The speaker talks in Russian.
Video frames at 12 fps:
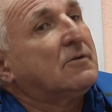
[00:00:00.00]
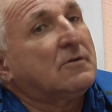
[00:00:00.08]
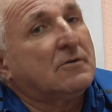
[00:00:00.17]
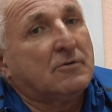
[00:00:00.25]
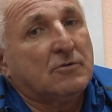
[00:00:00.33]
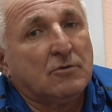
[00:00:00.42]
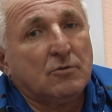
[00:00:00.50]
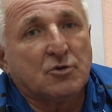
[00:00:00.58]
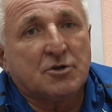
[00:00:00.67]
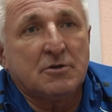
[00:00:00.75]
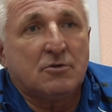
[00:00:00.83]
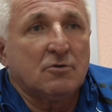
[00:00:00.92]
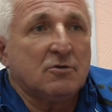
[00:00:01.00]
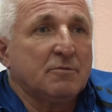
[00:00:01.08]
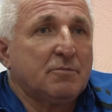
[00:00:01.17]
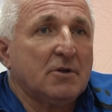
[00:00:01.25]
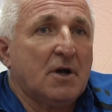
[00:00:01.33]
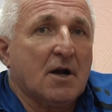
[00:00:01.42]
Э, лучше сегодня
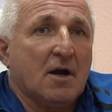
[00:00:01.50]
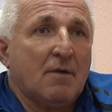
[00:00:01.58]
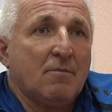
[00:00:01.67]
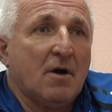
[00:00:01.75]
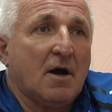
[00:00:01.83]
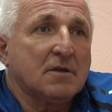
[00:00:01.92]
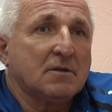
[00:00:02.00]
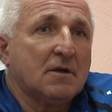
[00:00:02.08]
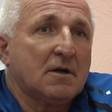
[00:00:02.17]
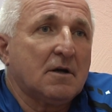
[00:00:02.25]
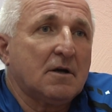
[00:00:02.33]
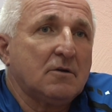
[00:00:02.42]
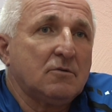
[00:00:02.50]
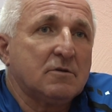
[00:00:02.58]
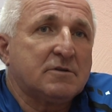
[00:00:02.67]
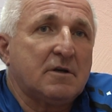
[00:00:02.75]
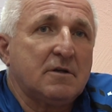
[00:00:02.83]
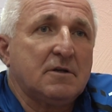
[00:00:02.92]
была команда, но
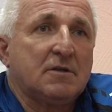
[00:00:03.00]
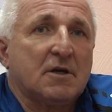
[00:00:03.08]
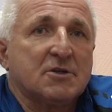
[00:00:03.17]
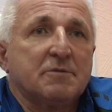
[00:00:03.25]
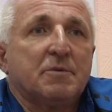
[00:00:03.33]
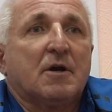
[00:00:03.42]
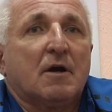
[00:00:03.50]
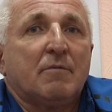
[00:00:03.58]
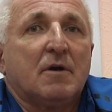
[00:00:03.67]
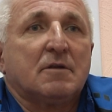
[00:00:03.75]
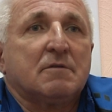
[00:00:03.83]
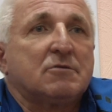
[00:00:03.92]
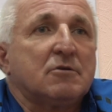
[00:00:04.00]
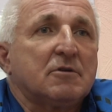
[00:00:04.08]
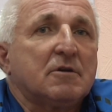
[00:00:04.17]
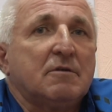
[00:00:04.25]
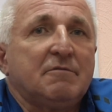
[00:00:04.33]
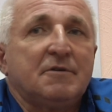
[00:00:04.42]
среди даже бы команды
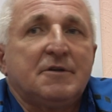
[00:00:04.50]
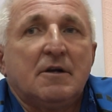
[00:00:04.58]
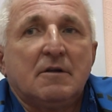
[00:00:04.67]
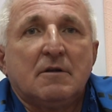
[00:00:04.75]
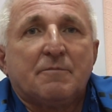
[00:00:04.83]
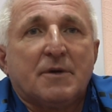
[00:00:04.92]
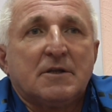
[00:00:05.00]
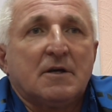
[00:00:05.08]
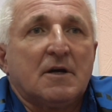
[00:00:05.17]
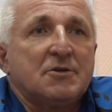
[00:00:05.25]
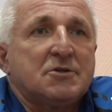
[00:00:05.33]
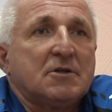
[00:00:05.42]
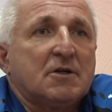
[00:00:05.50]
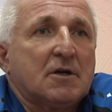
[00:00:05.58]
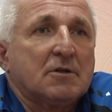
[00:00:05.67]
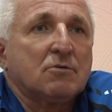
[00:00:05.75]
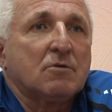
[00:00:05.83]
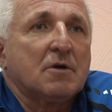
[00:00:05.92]
все-таки выделил нападающих,
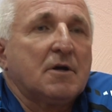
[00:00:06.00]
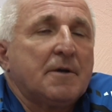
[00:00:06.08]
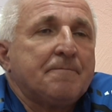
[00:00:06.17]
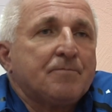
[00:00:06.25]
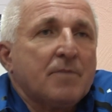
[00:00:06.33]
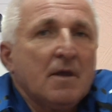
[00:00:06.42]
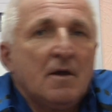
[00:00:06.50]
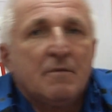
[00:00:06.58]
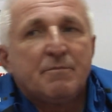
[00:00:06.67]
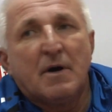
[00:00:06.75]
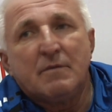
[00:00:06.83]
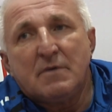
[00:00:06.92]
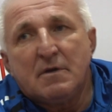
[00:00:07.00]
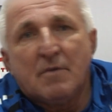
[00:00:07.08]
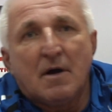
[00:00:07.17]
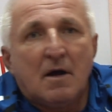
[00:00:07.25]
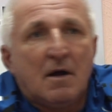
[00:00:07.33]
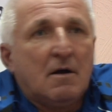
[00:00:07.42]
которые
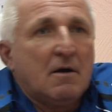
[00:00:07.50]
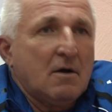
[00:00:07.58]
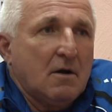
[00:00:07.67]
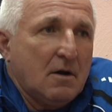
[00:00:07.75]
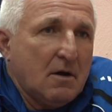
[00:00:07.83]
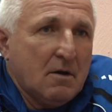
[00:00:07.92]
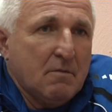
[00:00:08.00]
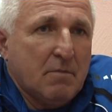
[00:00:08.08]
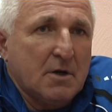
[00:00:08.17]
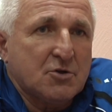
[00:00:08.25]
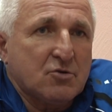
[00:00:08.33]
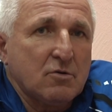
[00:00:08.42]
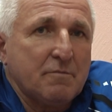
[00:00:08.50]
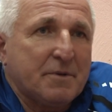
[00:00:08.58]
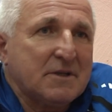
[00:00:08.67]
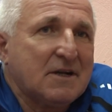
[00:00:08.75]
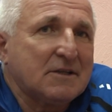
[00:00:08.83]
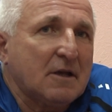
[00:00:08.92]
помимо большой
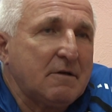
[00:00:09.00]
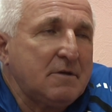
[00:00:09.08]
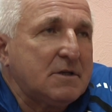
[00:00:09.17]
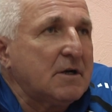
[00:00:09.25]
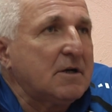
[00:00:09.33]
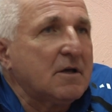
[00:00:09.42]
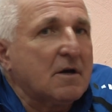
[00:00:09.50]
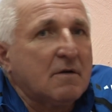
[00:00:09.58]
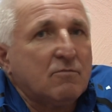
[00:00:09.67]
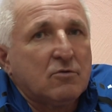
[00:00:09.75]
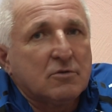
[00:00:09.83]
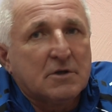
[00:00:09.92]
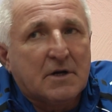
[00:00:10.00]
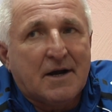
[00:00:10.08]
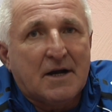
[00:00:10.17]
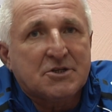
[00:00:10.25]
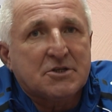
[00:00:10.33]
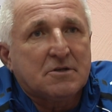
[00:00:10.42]
подготовительной работы,
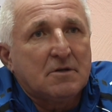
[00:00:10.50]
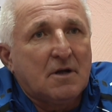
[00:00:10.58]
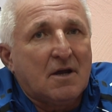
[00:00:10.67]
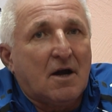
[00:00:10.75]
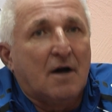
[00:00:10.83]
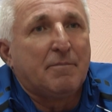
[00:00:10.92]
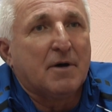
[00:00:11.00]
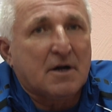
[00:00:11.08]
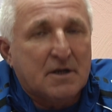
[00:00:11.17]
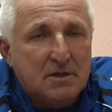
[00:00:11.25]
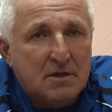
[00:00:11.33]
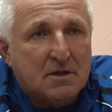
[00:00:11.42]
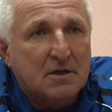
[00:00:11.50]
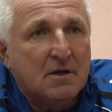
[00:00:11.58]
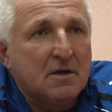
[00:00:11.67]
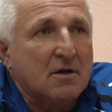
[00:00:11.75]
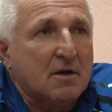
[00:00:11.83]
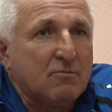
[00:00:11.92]
качественной
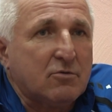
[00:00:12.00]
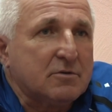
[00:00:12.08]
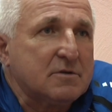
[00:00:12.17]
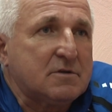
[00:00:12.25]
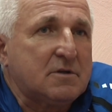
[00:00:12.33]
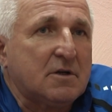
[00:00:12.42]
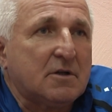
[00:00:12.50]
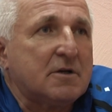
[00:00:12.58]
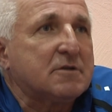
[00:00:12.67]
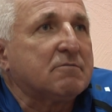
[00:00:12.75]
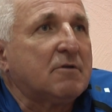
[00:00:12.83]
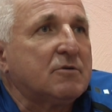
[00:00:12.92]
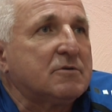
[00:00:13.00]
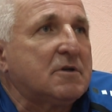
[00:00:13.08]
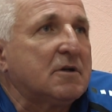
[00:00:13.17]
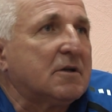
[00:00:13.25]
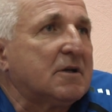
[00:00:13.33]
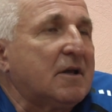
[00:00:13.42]
оборонительной работы, сделали свое
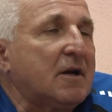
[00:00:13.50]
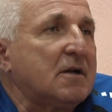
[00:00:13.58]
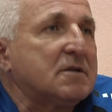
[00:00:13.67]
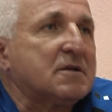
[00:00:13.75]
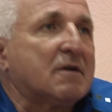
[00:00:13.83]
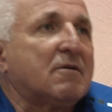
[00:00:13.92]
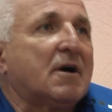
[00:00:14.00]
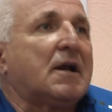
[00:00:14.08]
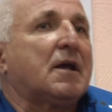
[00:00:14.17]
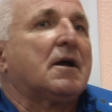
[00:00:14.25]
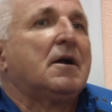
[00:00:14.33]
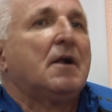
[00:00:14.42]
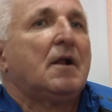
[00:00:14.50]
дело и реализовали